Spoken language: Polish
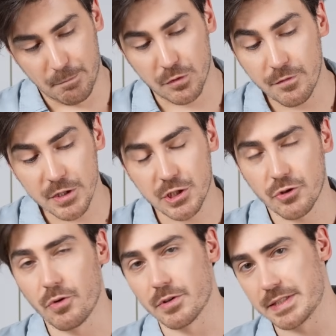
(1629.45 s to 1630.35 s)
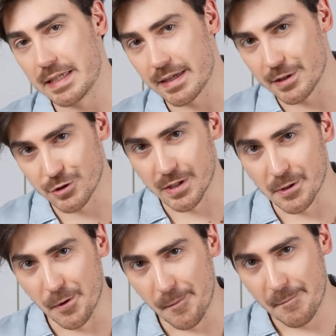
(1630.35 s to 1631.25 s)
podwyższył ocenę
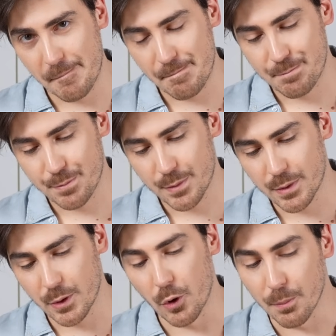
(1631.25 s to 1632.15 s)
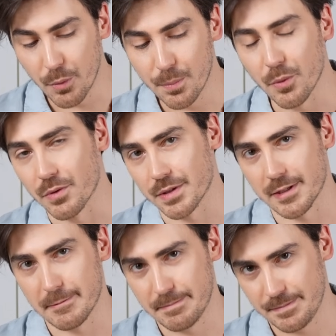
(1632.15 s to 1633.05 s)
każdego o pół
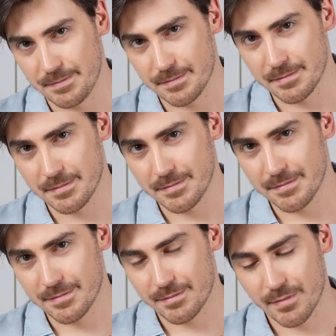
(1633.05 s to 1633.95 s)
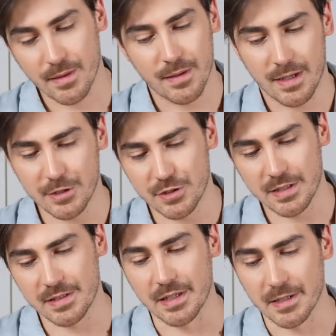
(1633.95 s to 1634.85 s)
punkta.
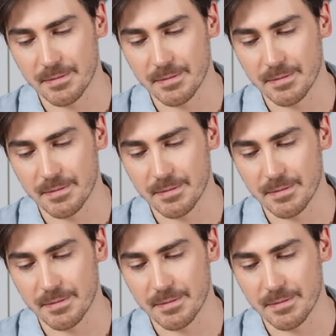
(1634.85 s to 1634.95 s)
Każdy z nich.